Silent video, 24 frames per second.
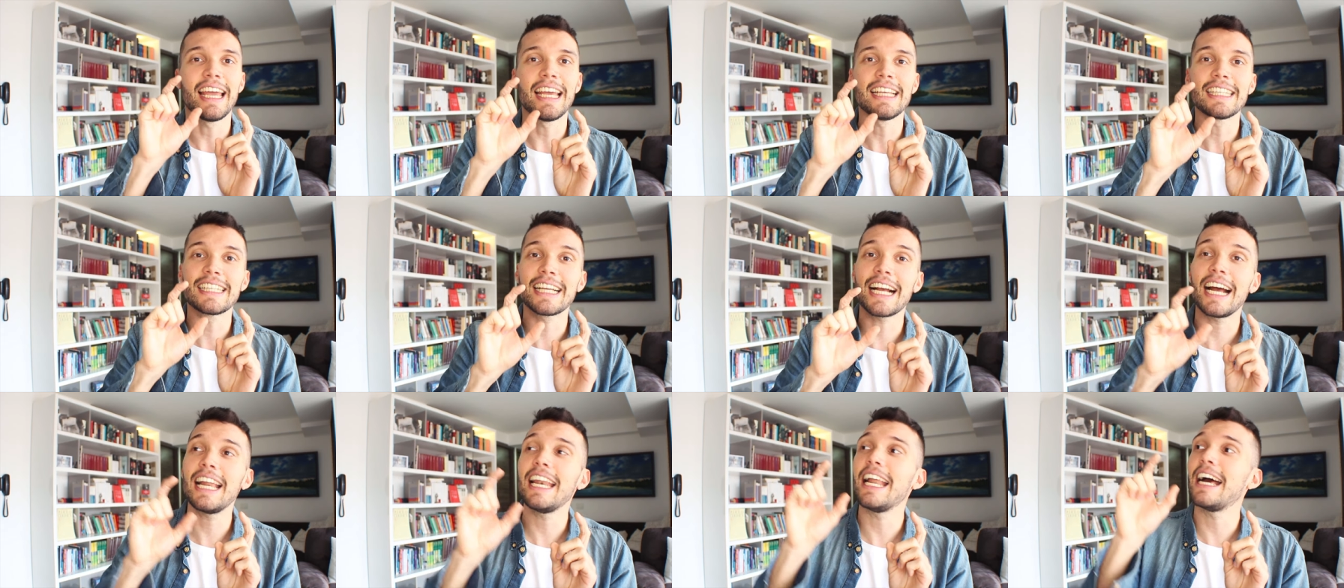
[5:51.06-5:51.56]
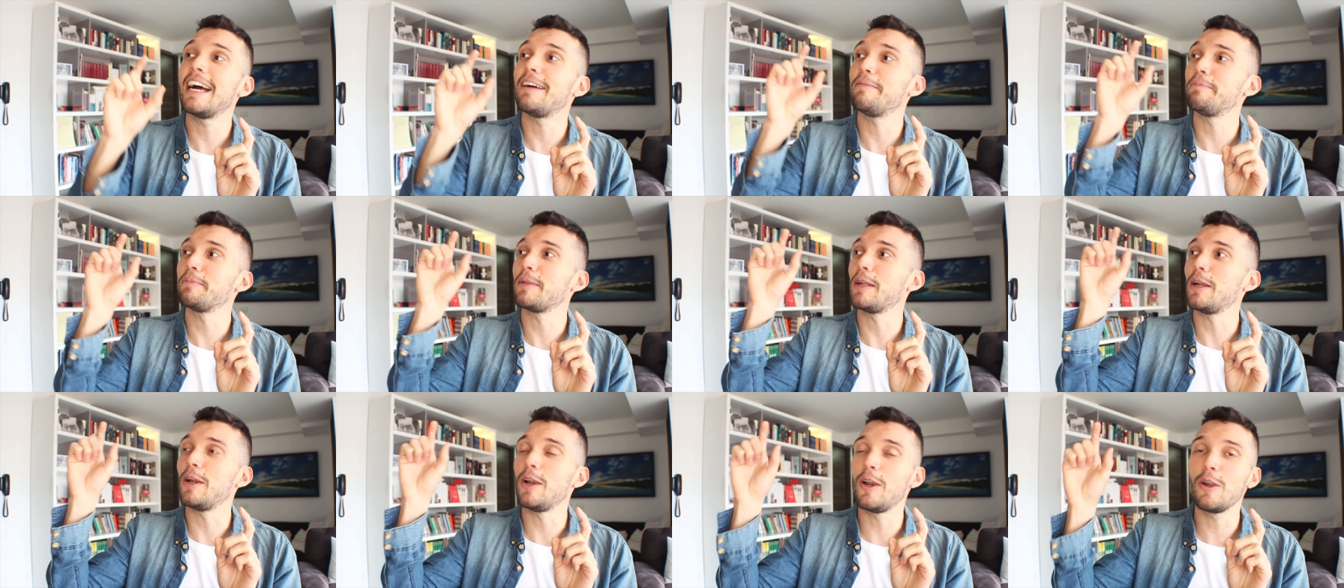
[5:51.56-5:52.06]

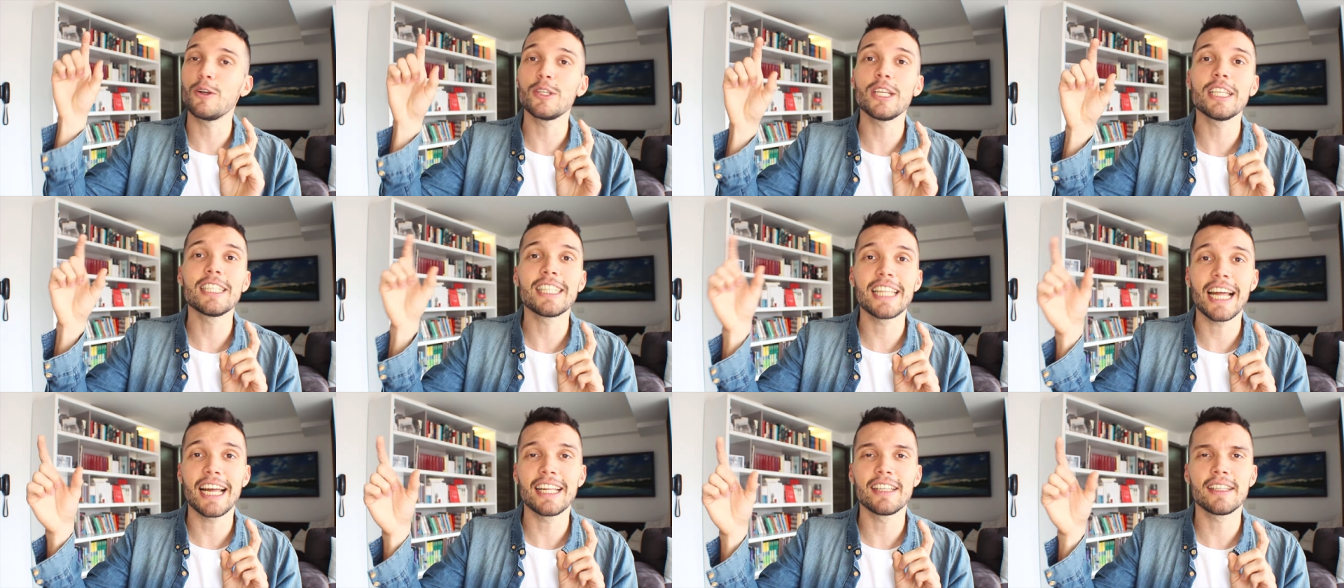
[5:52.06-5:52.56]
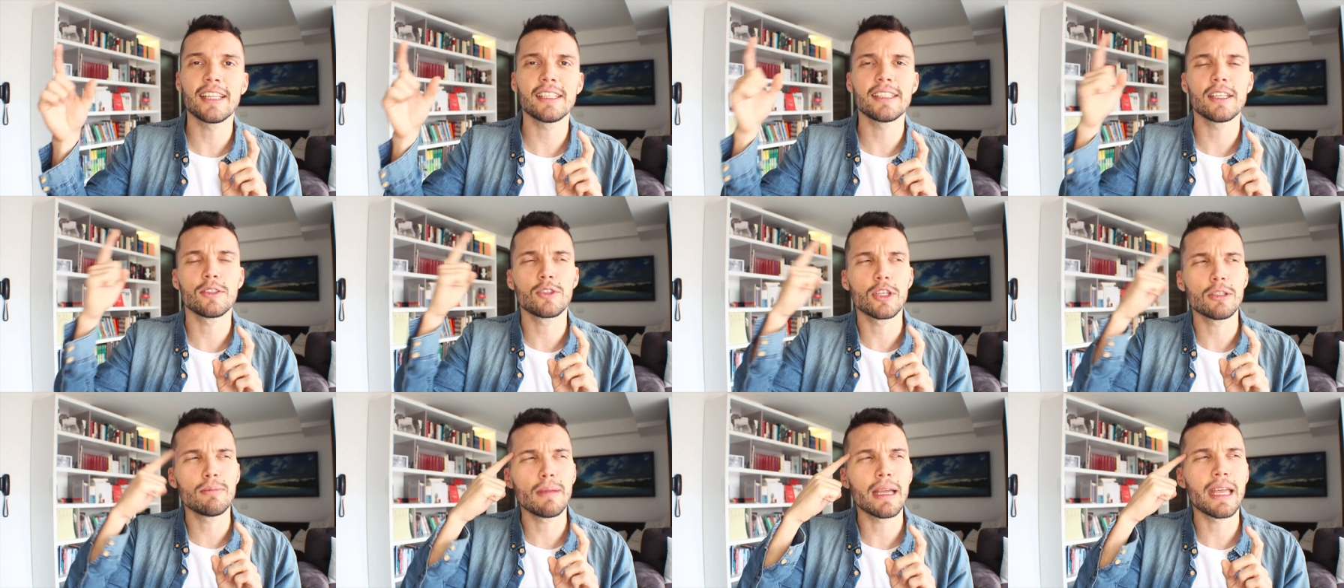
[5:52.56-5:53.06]
escala los estantes,
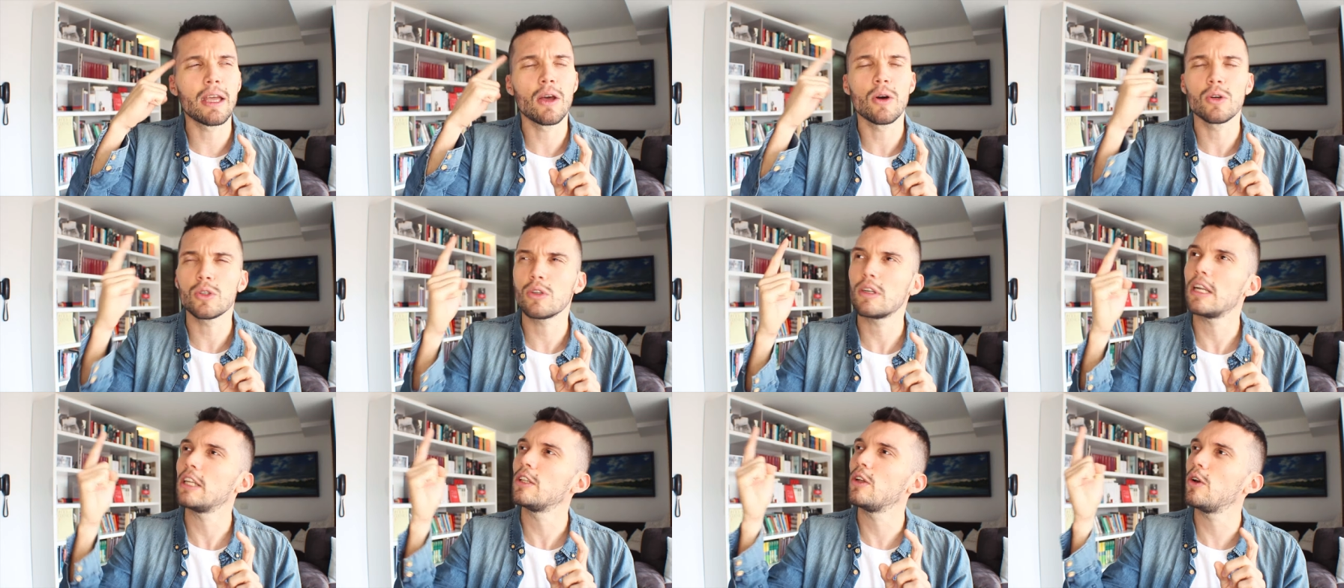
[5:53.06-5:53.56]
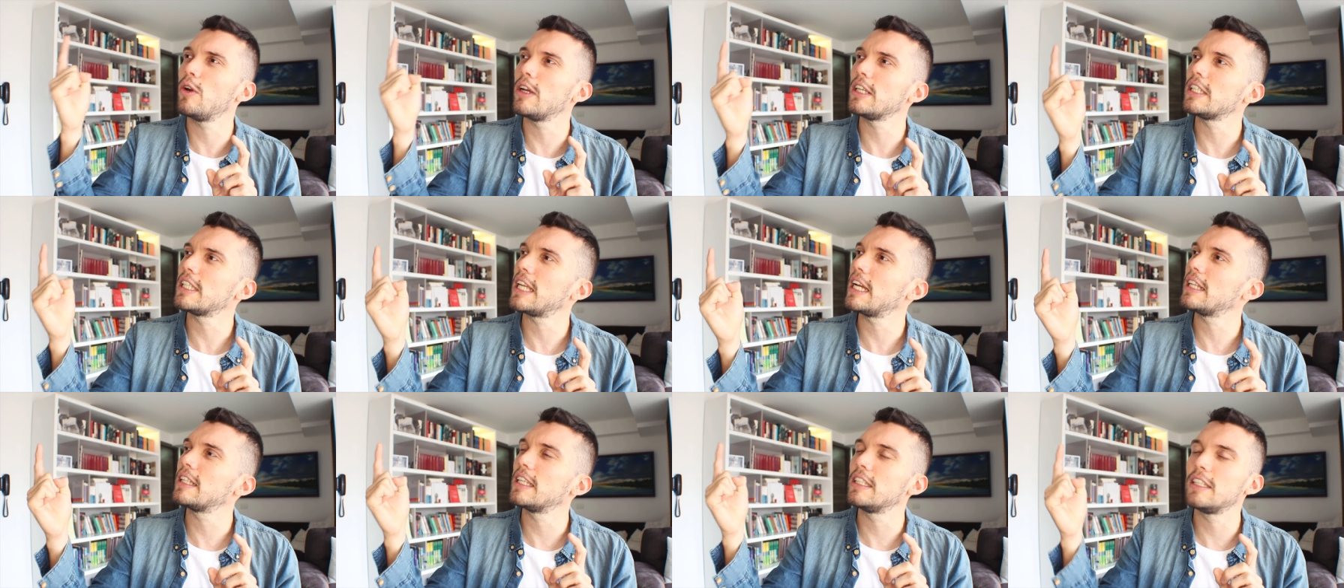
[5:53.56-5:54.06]
entonces me quedó sonando los
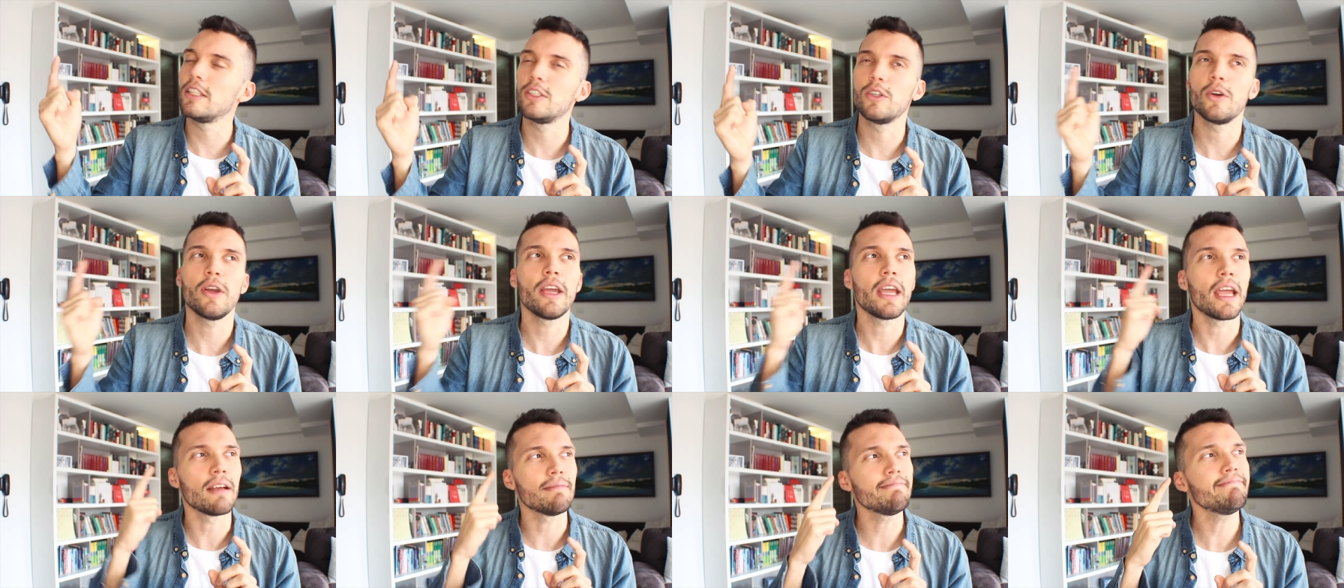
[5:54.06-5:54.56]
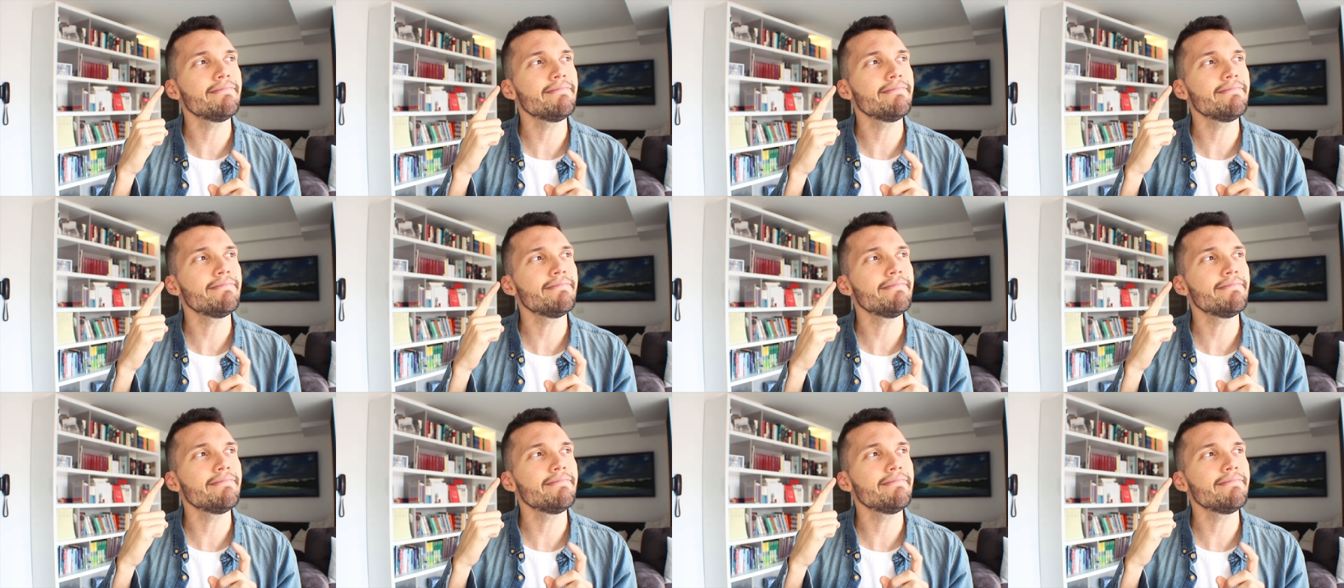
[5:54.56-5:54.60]
estantes y yo dije,